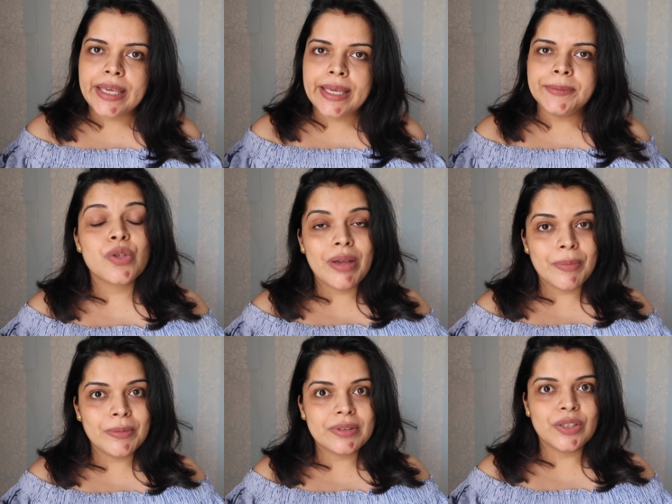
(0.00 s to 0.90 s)
के हैं तो मैं
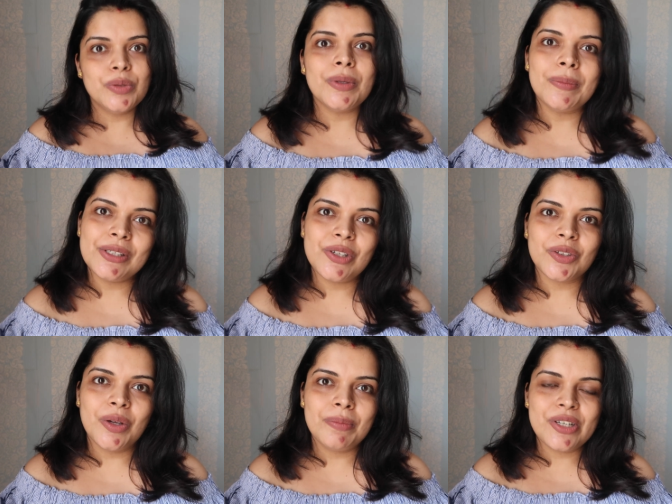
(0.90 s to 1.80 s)
आपको बता दूँ पर्पल
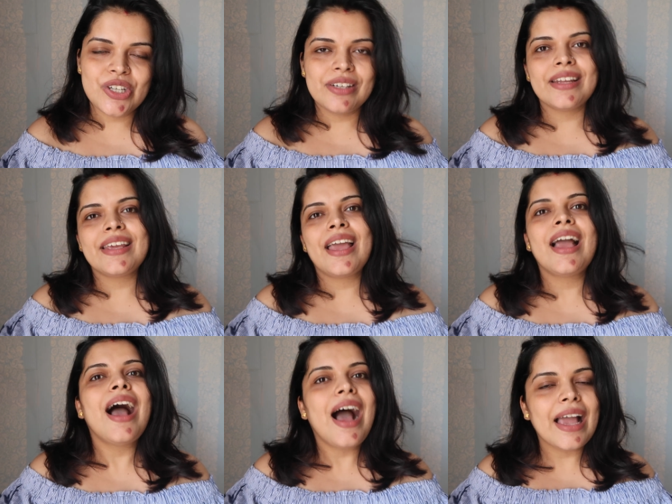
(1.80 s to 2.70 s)
डॉट कॉम पर चल रही है
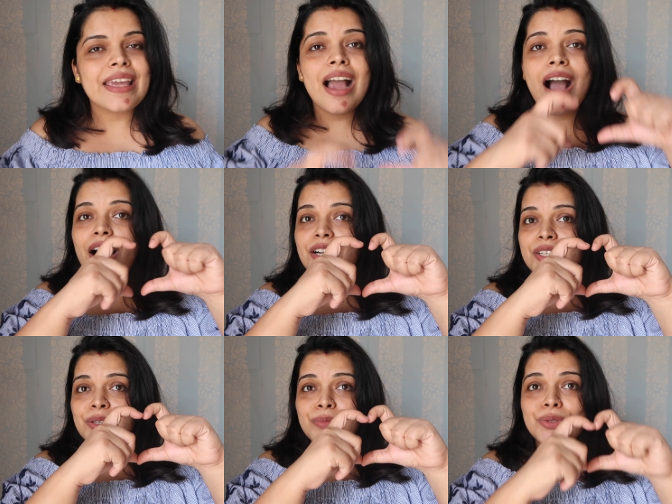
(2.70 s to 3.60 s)
आई हार्ट
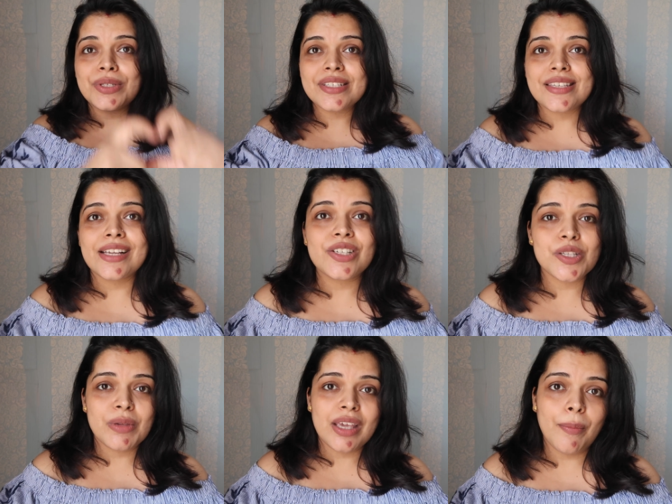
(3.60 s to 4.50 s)
ब्यूटी सेल
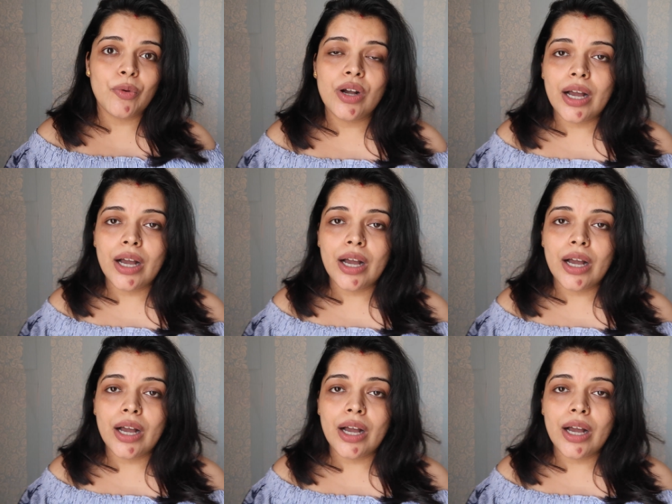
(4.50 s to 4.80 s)
जिसमें कि आपको